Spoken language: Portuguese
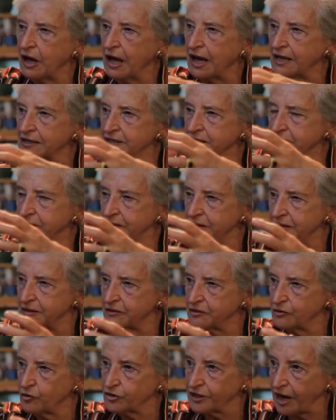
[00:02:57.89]
a, a,
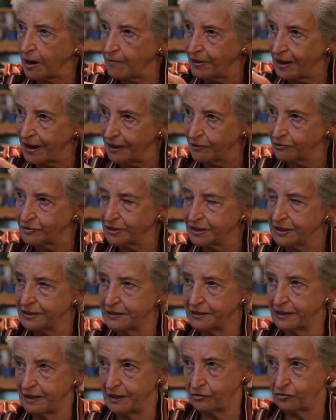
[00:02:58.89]
eh, o trabalho do
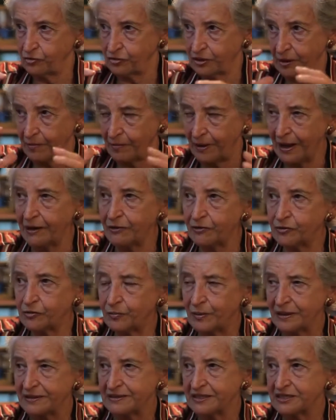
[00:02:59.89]
arquiteto e o trabalho do
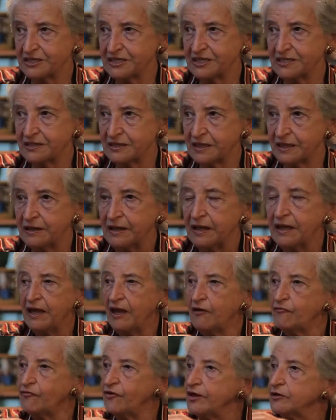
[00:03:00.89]
paisagista
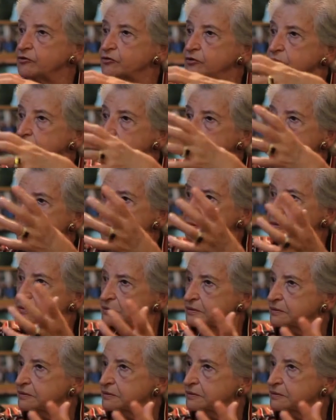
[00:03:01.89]
é feito no